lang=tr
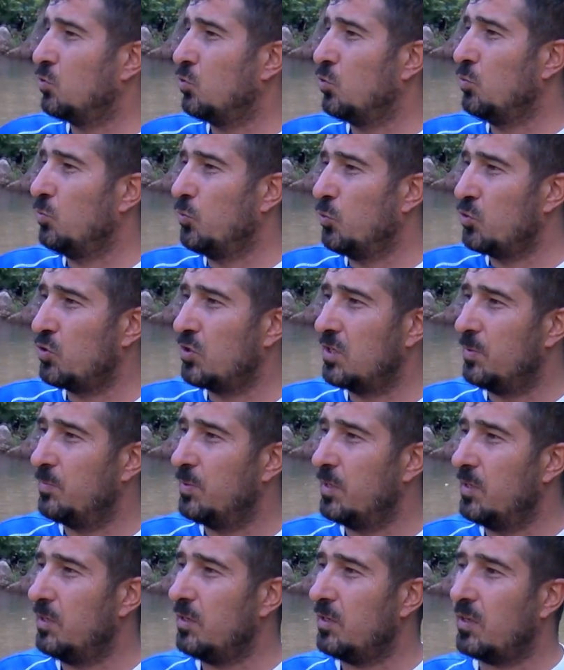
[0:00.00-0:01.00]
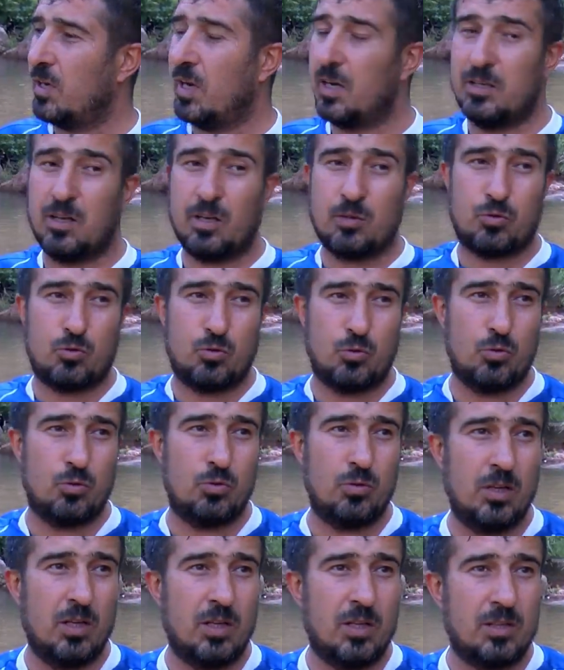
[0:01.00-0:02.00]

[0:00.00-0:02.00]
suyu buz gibi kaynak suyu